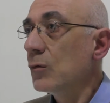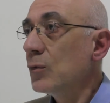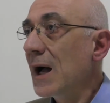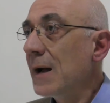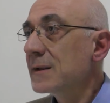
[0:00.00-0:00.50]

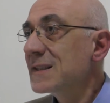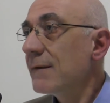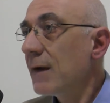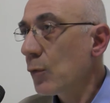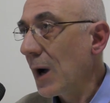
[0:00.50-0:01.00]
una
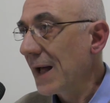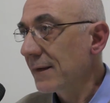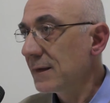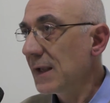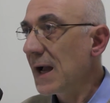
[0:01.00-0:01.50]

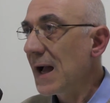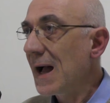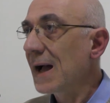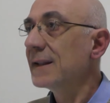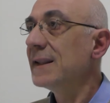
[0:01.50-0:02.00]

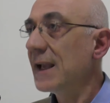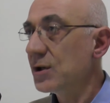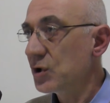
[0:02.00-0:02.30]
salvaguardia dei